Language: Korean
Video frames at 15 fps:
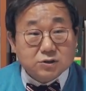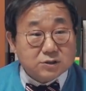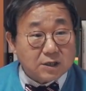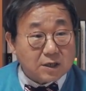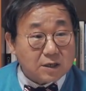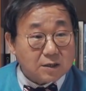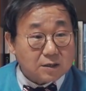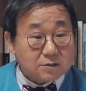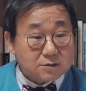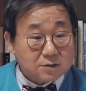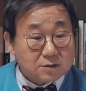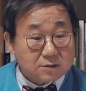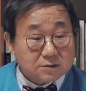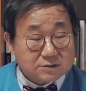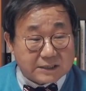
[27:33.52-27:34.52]
의사가
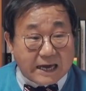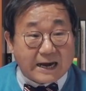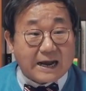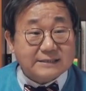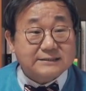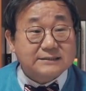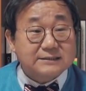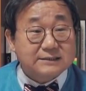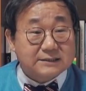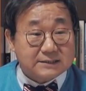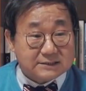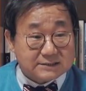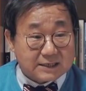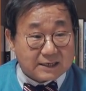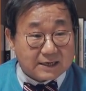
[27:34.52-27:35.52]
잘 하시는
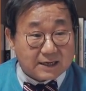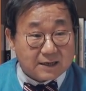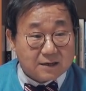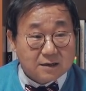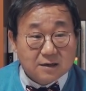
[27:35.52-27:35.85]
일이잖아요.